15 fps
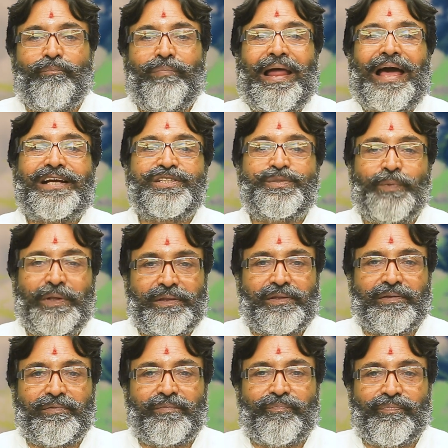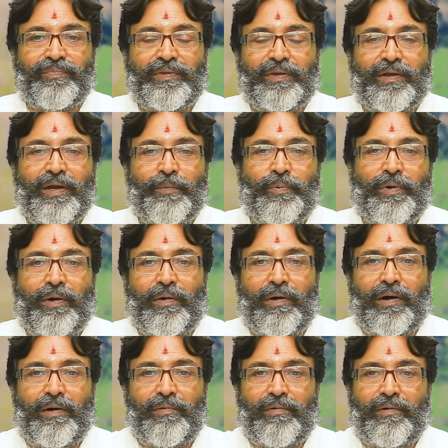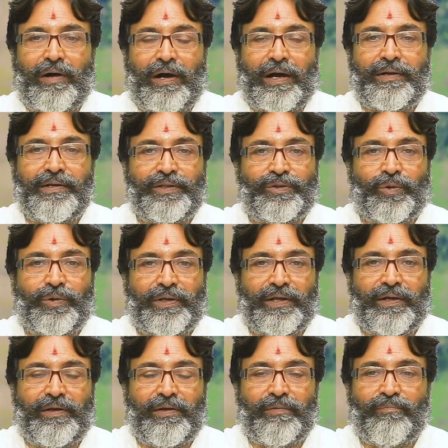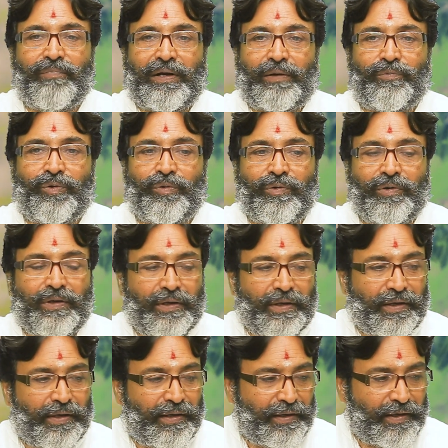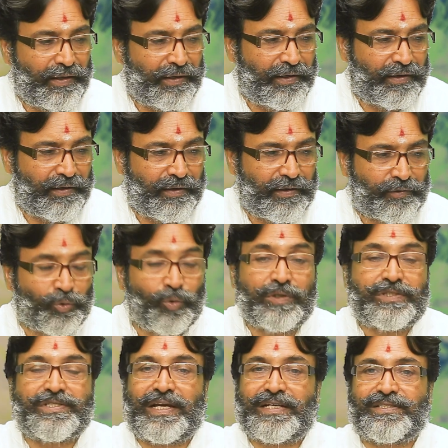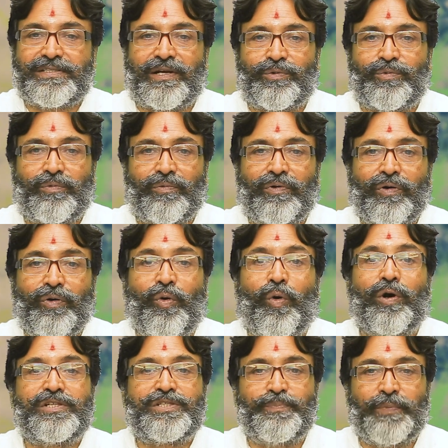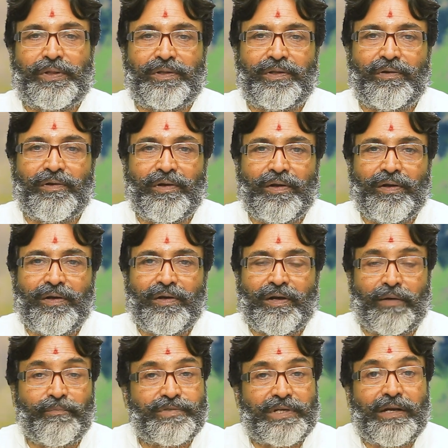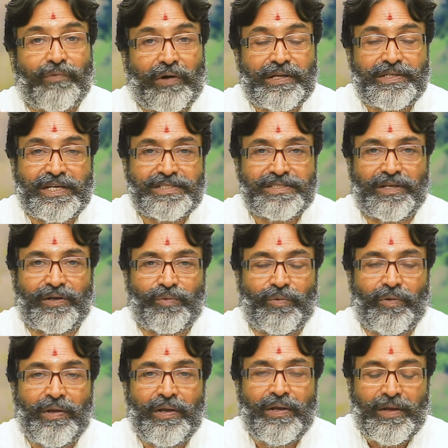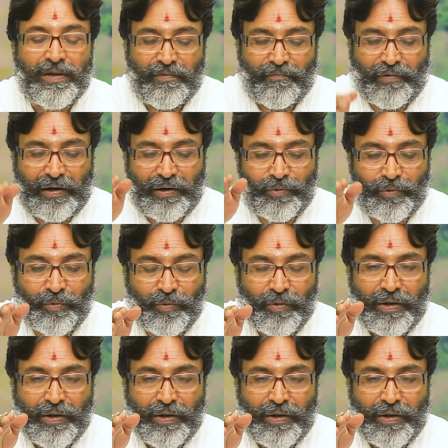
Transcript: బ్లాక్ స్మిత్ ఇప్పుడు అగ్నితోటి మనము ఈ టూల్స్ చేస్తారు గోల్డ్ స్మిత్ కంసాలి వాళ్ళు చేస్తారు వాళ్ళు